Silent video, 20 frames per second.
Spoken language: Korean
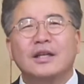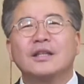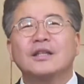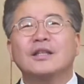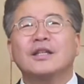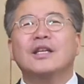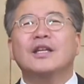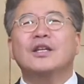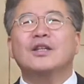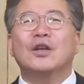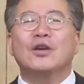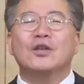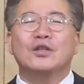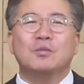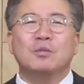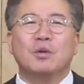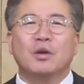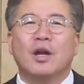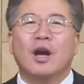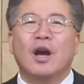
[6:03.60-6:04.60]
큰일이
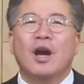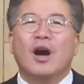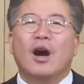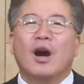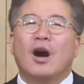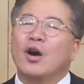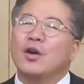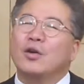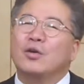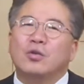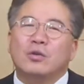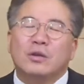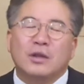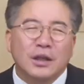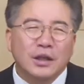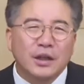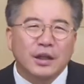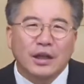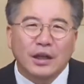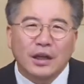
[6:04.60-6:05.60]
터지면 아이고
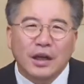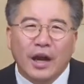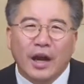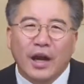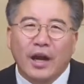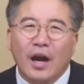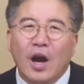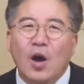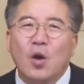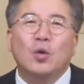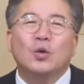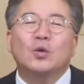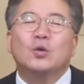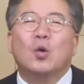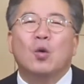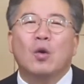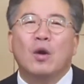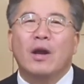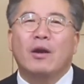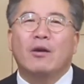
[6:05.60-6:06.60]
큰일이네 하고
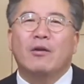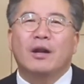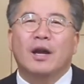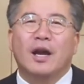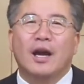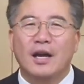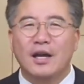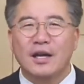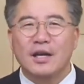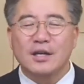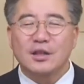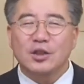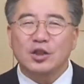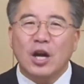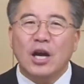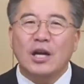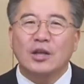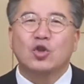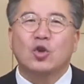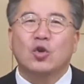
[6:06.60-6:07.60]
놀래거나
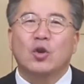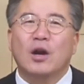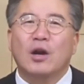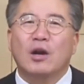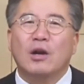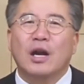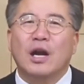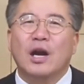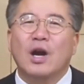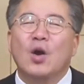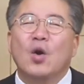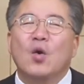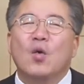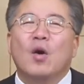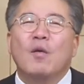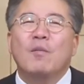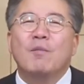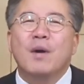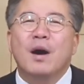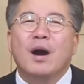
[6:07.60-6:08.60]
좌절하거나
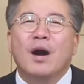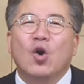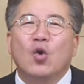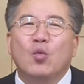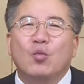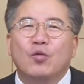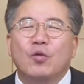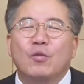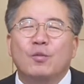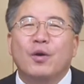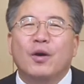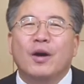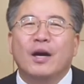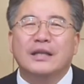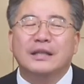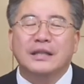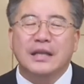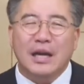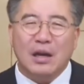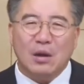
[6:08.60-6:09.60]
원망하고
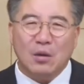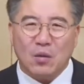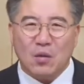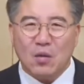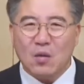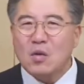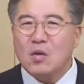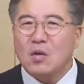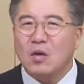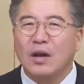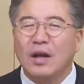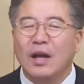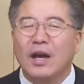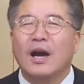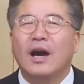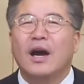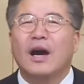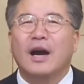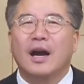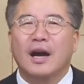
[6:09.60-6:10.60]
불평하지 않고
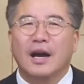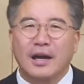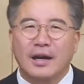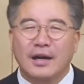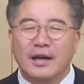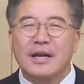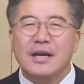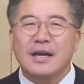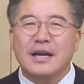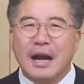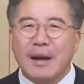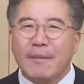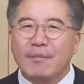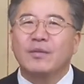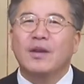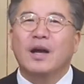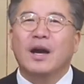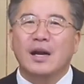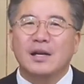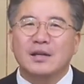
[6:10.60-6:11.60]
아,
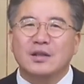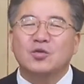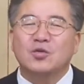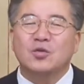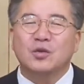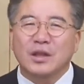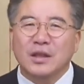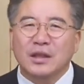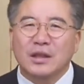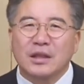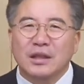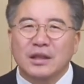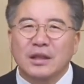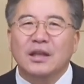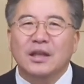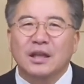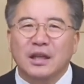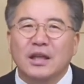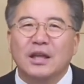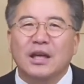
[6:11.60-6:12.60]
감당할 수
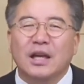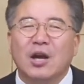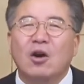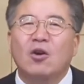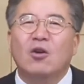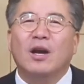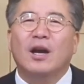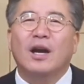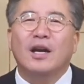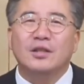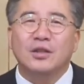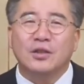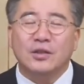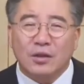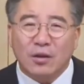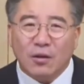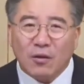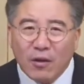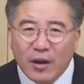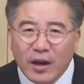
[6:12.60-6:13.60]
있는 일이니까
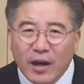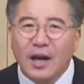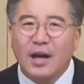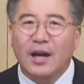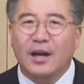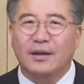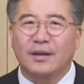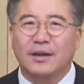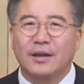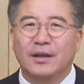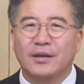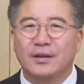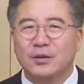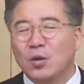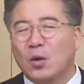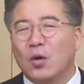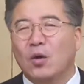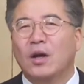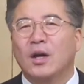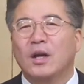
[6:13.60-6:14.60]
허락하셨을 거야.
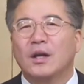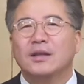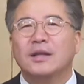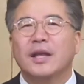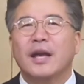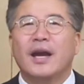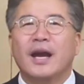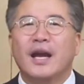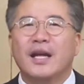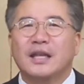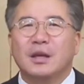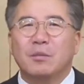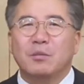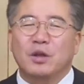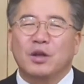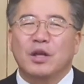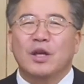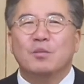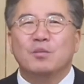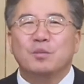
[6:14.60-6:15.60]
또 때가
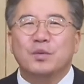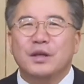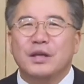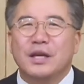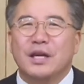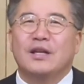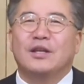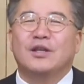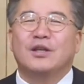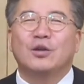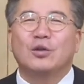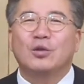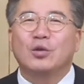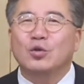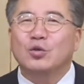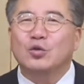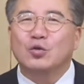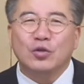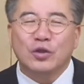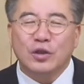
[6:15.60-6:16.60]
되면 피할
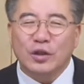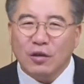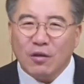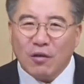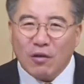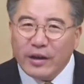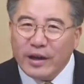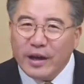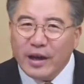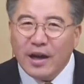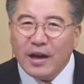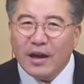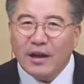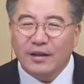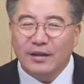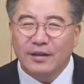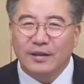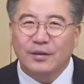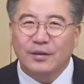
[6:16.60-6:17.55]
길도 주실 거야.